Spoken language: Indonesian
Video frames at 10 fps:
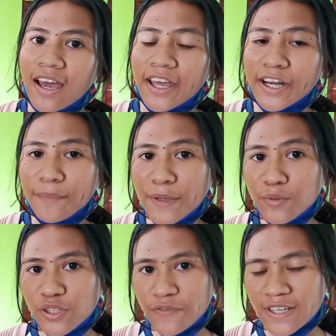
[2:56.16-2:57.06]
Harapan
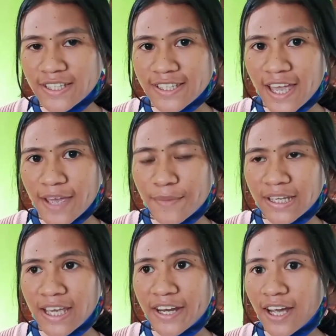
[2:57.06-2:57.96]
motivasi saya
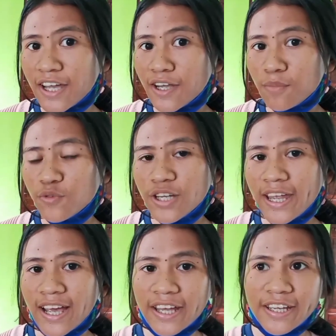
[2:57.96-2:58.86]
bagi anak-anak muda
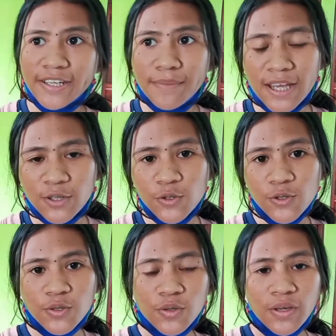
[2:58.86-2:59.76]
yang ada di
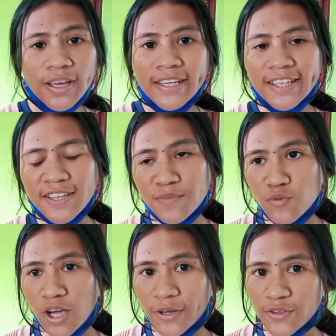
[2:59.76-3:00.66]
Belu, kita
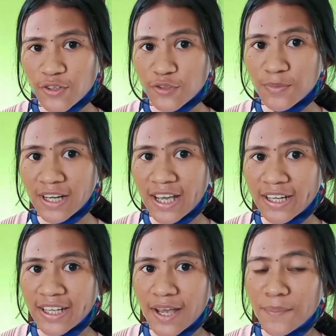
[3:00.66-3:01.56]
semua harus terus
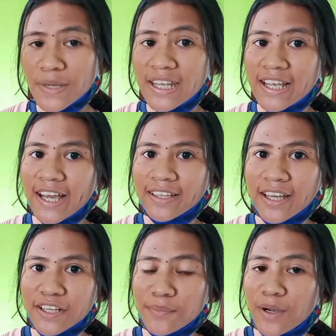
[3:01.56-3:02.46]
berkarya,
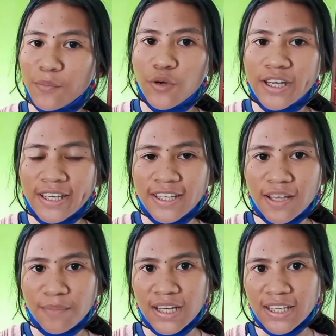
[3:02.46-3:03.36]
meningkatkan kemampuan yang
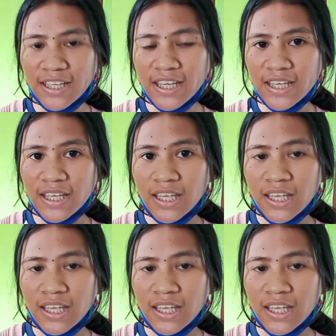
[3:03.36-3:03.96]
kita miliki,